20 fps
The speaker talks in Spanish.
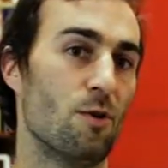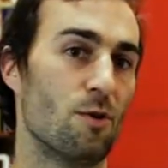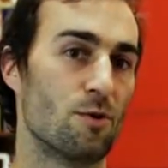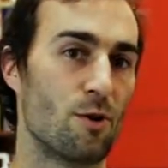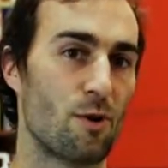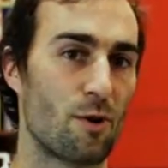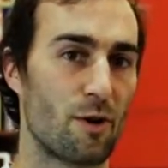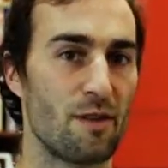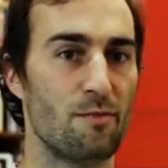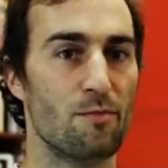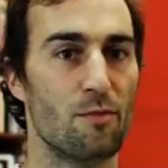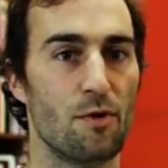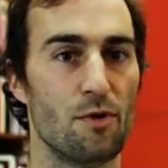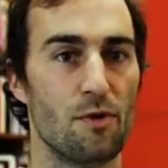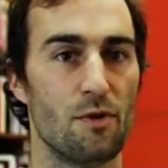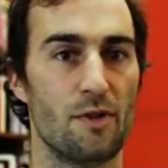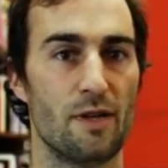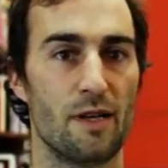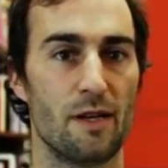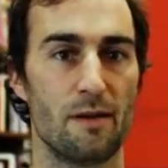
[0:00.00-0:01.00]
otro
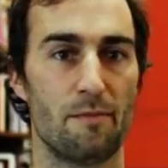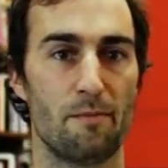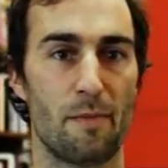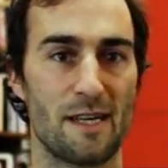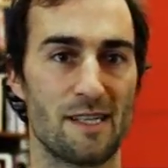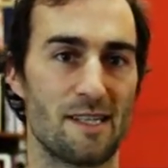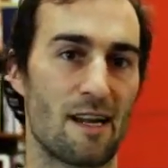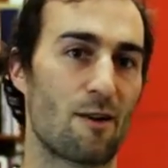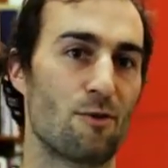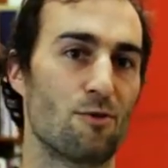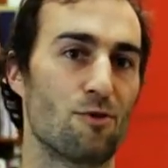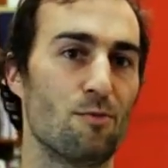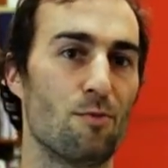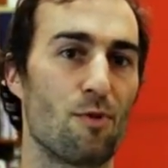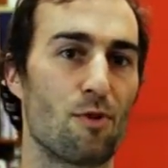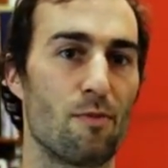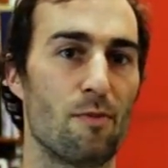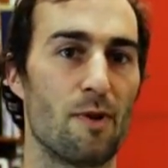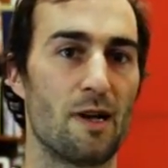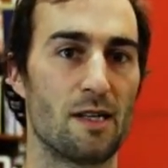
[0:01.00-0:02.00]
ritmo, de pensarnos un
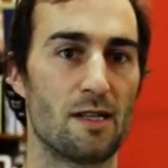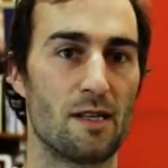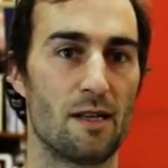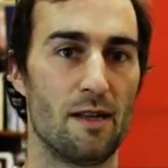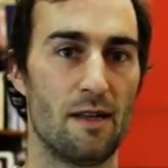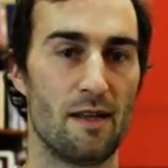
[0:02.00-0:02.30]
poco más